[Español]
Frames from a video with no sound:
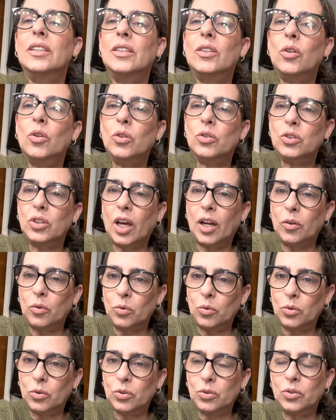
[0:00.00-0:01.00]
los
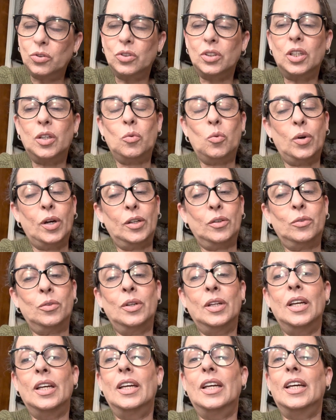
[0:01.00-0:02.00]
saludos. Y bueno,
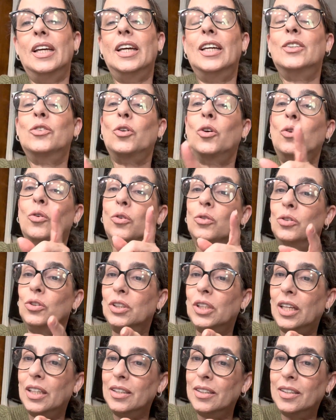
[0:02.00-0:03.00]
estoy
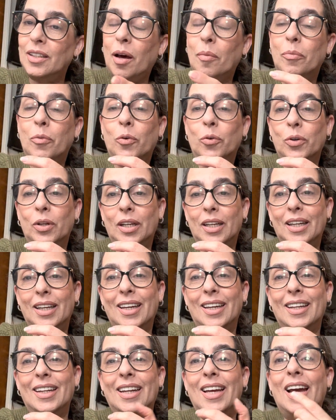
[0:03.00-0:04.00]
contenta
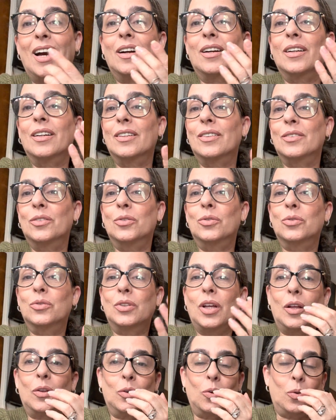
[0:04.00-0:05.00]
porque les han
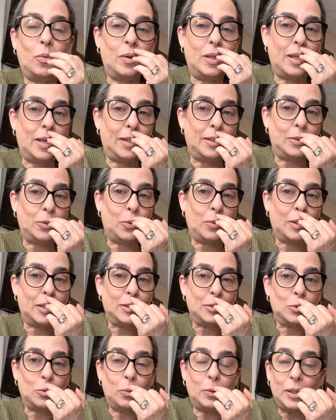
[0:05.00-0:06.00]
gustado los videitos que he
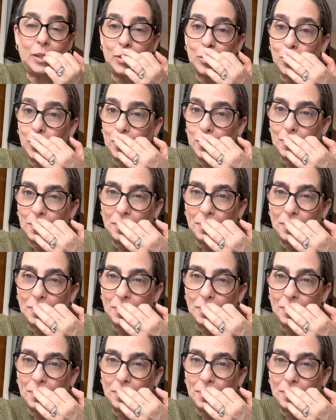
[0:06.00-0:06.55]
subido.